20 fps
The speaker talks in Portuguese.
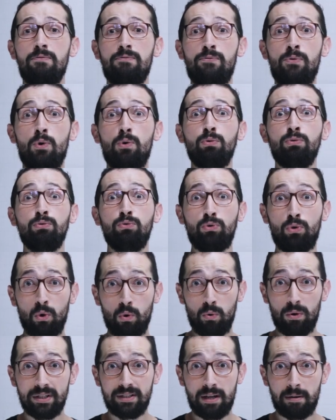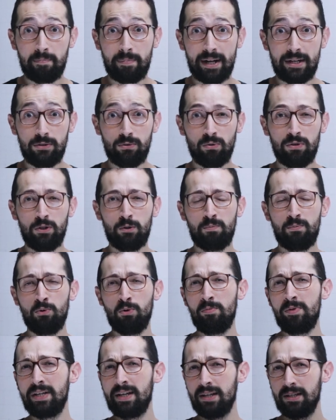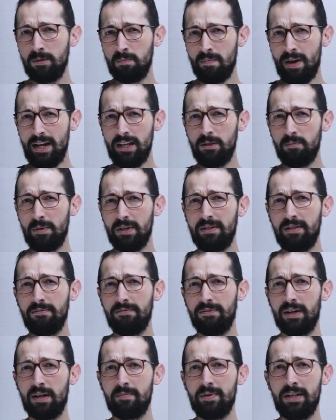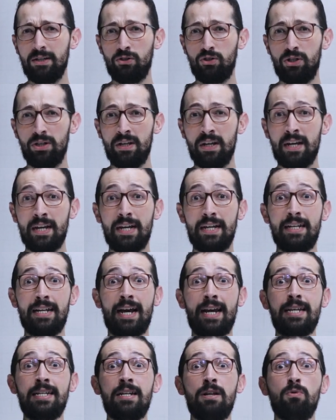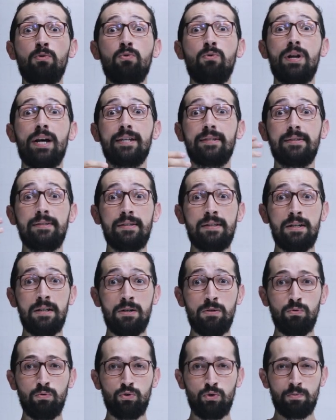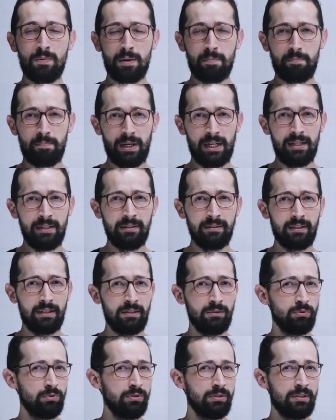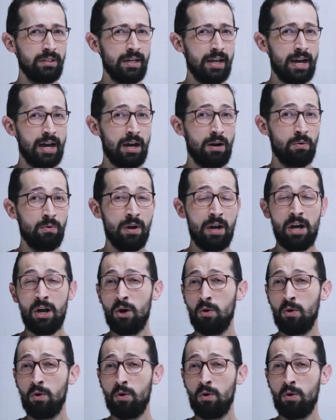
voltou às aparições públicas, mais especificamente na inauguração de uma planta industrial,